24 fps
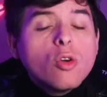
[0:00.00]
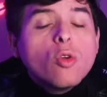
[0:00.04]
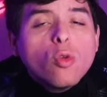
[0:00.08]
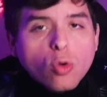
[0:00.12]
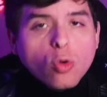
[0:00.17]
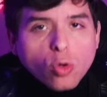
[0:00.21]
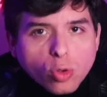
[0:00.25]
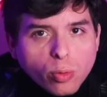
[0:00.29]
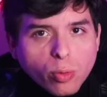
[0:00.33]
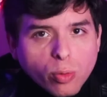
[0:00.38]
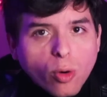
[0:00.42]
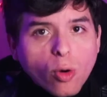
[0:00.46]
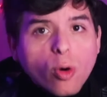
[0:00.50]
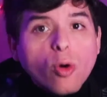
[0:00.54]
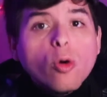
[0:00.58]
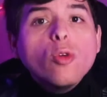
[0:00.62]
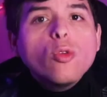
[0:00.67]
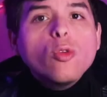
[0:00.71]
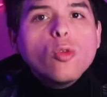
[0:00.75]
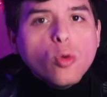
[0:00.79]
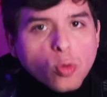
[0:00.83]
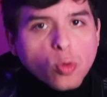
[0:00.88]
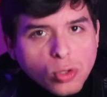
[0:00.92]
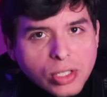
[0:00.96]
hubo
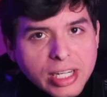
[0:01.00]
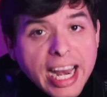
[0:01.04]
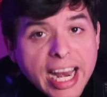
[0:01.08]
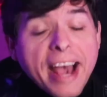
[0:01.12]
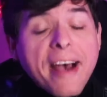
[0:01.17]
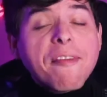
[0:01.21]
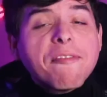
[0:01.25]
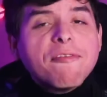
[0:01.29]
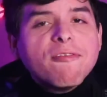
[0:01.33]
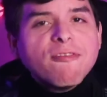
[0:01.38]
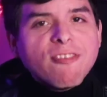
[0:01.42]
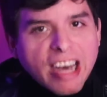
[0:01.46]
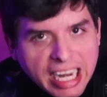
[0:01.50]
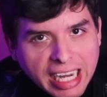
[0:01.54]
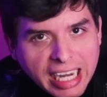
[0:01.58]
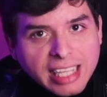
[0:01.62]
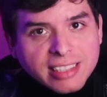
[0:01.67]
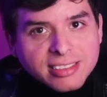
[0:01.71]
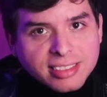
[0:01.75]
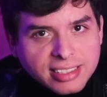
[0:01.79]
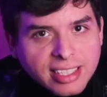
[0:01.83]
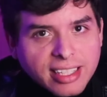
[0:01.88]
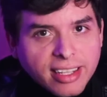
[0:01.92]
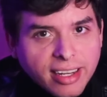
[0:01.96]
una
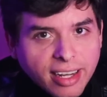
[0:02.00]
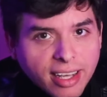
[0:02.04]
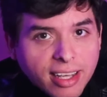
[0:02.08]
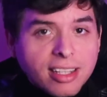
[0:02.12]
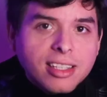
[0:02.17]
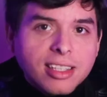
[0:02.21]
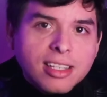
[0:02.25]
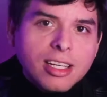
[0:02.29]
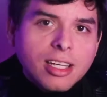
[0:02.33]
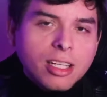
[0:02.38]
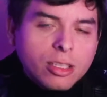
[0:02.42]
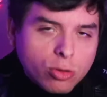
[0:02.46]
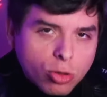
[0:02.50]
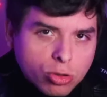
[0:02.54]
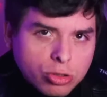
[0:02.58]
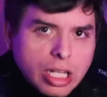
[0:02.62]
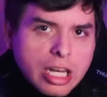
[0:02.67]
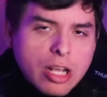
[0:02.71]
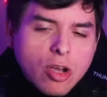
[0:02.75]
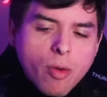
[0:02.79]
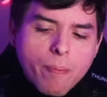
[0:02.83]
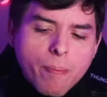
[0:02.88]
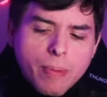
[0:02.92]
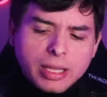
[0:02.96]
balacera. Total
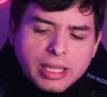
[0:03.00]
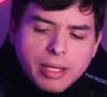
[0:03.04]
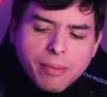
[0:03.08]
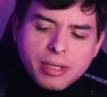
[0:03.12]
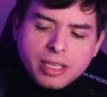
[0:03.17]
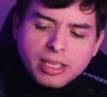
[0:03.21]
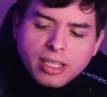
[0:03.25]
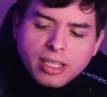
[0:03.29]
y completamente